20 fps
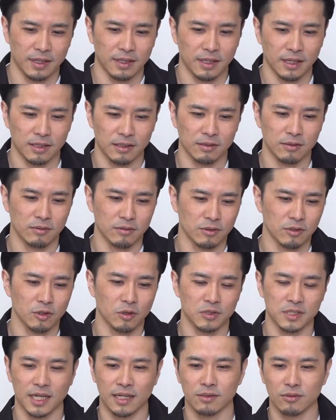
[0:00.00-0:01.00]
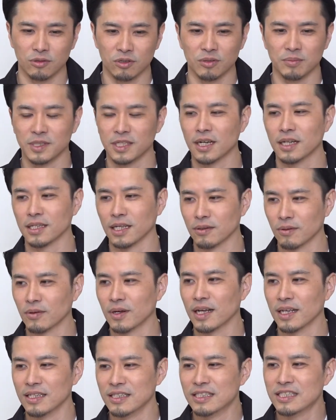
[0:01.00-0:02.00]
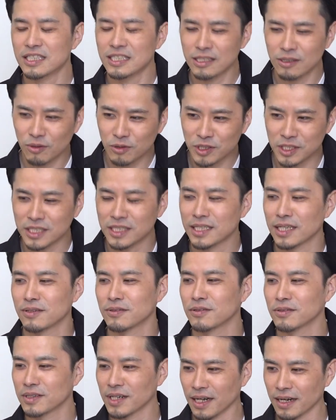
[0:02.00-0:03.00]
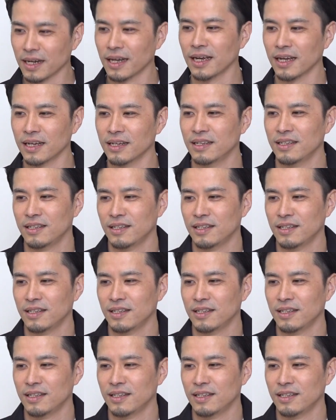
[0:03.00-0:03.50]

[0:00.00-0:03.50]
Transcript: なんていうの予算の組み方とか一応知ってるから、